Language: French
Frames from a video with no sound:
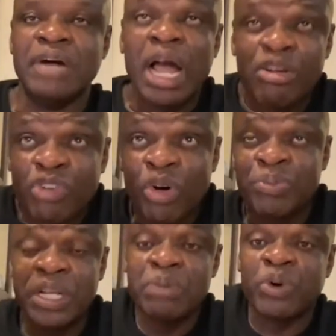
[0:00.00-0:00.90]
Alors vous
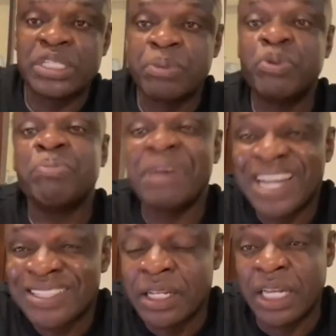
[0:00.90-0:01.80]
comprenez pourquoi C'est pour
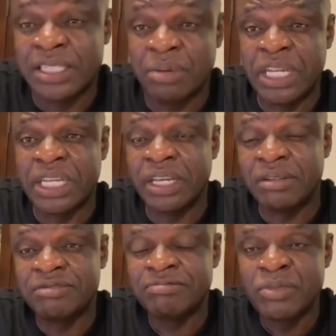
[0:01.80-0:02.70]
baratiner les
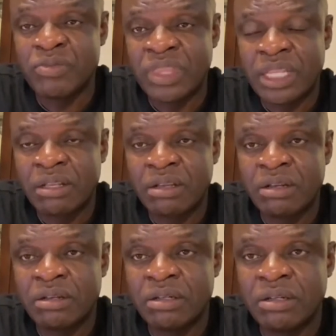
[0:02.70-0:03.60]
Américains.
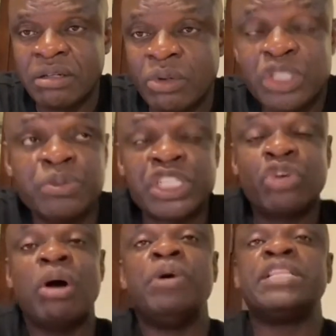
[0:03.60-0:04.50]
Le
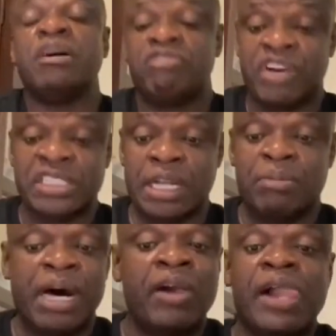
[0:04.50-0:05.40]
Zouchikiwabo est en France
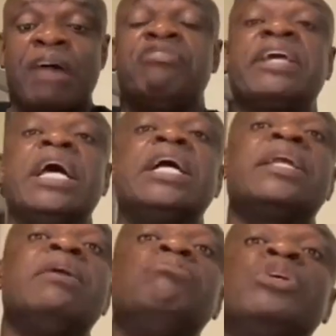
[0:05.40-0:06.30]
là-bas, avec un grand